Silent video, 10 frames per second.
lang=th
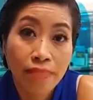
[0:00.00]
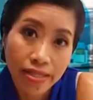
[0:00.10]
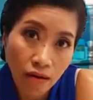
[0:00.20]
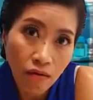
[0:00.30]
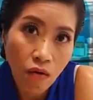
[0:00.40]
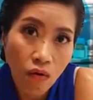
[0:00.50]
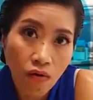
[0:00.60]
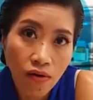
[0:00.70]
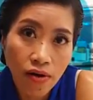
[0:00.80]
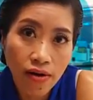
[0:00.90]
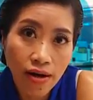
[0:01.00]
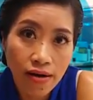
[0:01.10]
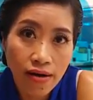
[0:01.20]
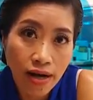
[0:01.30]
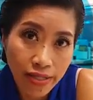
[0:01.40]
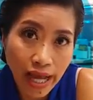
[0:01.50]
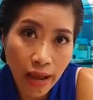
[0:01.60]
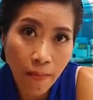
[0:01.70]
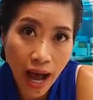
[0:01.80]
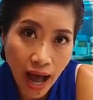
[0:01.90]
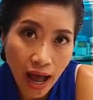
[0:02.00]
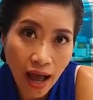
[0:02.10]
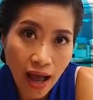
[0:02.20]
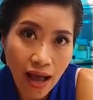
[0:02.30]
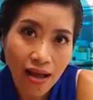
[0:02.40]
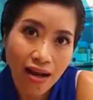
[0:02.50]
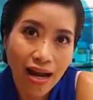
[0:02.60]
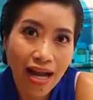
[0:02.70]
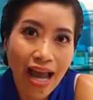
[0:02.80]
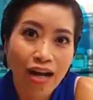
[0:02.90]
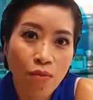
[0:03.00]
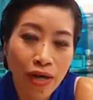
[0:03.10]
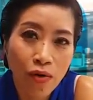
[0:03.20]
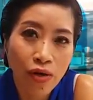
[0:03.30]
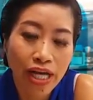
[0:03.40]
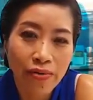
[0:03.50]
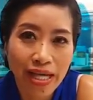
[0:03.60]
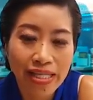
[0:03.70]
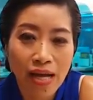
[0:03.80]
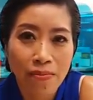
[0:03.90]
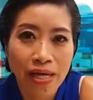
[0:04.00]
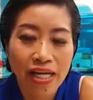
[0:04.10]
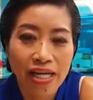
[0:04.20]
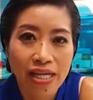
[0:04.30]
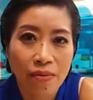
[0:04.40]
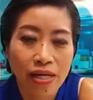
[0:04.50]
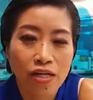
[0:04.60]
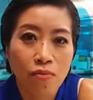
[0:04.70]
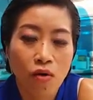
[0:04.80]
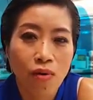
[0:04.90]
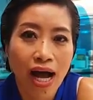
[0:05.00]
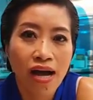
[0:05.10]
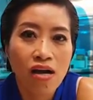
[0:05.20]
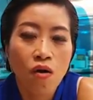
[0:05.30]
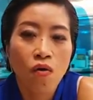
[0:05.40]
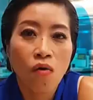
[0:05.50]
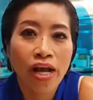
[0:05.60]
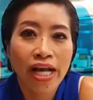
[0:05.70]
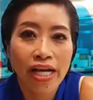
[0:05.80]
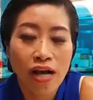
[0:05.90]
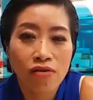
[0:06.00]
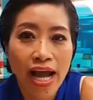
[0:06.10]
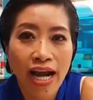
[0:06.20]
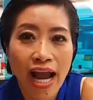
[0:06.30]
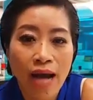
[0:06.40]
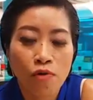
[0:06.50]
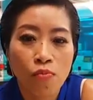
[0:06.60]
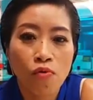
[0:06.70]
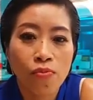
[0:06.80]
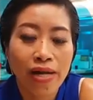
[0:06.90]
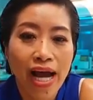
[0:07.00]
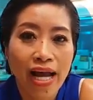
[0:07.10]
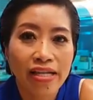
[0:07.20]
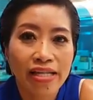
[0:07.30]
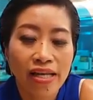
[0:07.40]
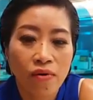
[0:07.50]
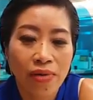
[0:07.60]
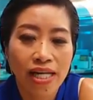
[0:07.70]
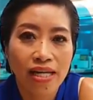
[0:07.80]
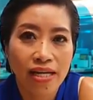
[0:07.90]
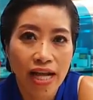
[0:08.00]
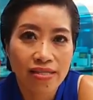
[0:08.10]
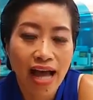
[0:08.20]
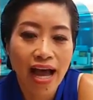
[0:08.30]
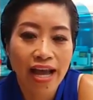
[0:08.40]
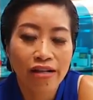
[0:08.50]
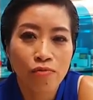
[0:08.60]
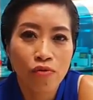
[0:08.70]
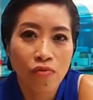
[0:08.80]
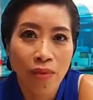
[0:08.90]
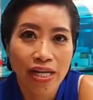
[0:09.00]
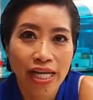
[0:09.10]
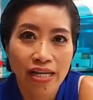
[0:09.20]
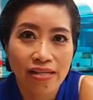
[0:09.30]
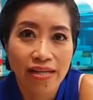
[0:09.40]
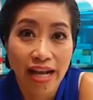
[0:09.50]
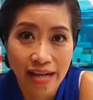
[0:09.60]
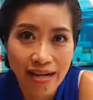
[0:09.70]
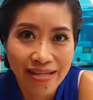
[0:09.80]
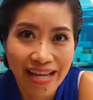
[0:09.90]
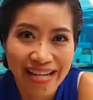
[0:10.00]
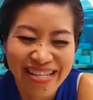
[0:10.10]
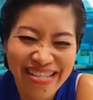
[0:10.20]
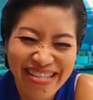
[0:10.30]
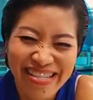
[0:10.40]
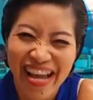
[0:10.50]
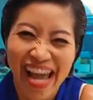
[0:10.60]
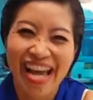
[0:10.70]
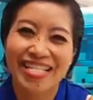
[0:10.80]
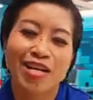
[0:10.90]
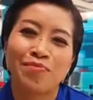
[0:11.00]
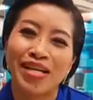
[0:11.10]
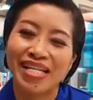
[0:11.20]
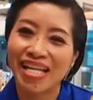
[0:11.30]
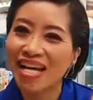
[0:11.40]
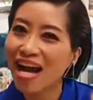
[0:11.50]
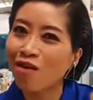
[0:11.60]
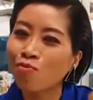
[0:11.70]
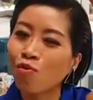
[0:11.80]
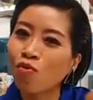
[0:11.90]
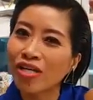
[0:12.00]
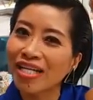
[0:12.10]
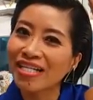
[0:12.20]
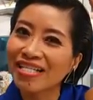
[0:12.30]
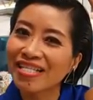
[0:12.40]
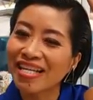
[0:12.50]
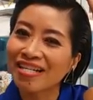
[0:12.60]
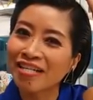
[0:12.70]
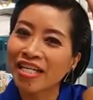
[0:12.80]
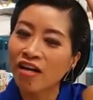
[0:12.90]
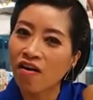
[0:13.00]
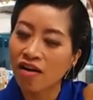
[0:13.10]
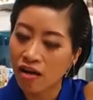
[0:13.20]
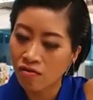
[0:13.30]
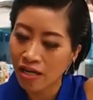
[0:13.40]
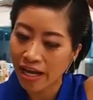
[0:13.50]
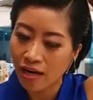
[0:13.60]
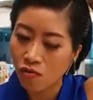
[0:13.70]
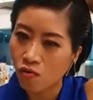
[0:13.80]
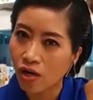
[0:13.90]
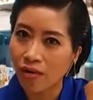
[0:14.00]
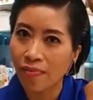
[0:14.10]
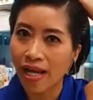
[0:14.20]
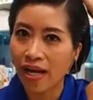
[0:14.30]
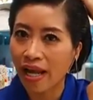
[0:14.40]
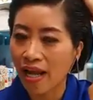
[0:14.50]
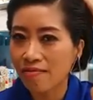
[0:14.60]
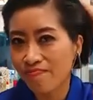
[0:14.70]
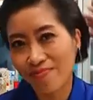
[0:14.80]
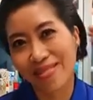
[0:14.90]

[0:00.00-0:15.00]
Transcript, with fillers: ไม่ต้องงงเข้าใจปะแล้วแขกก็ไปคุยกับอาจารย์พีทอาจารย์พีทก็บอกว่า โอ้ยงั้นแถวหน้ารามก็พูดไม่ได้แล้วสิว่าเป็นถิ่นเด็กใต้ ต้องพูดว่าเป็นถิ่นเด็กทักษิณเนี่ยอาจารย์พีทนี่เขามุกเยอะจริงๆเลยเนาะ เอ้าแขกเกาหัวทำไมล่ะเนี่ย